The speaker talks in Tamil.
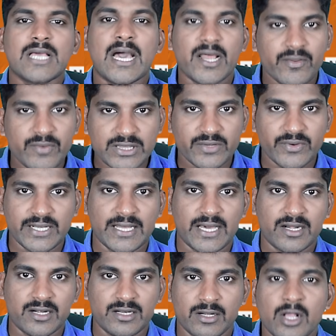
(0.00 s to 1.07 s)
அறிவித்து
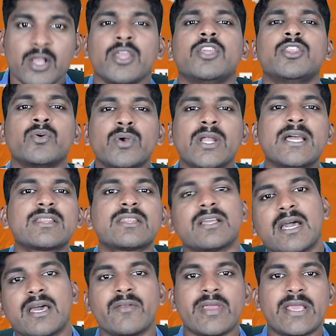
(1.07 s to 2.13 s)
விட்டார்கள் இந்த
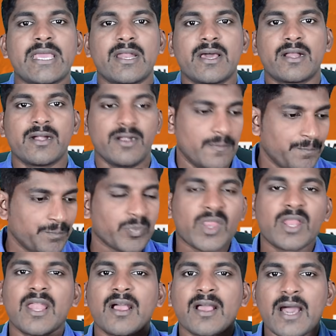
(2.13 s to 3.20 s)
உலகத்துக்கு அறிவிக்கிறார்கள்
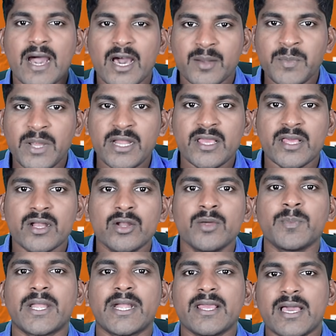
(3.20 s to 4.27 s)
நாங்கள்
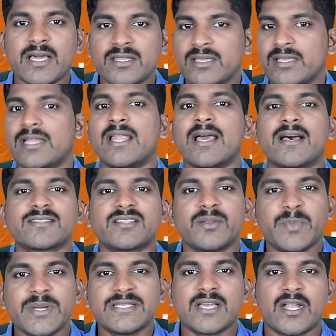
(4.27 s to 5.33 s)
அர்மேனியர்களும் கிடையாது இல்லை
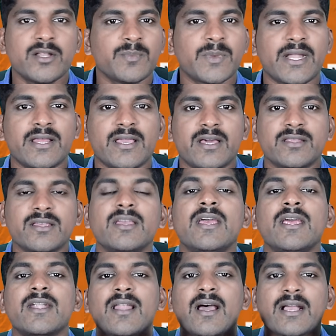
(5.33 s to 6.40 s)
அசர்பைஜானும் கிடையாது
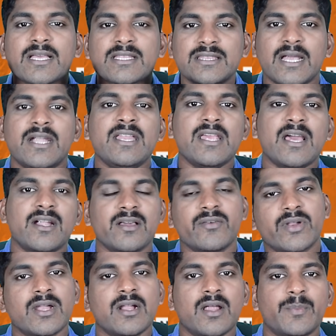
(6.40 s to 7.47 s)
நாங்கள்
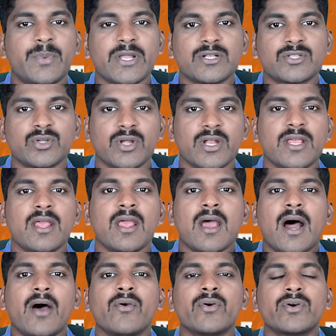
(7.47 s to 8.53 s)
தனியானவர்கள் அப்படின்னு சொல்லி
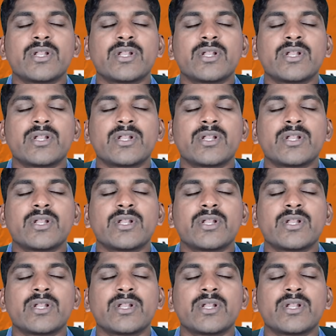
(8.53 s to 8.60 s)
அவங்க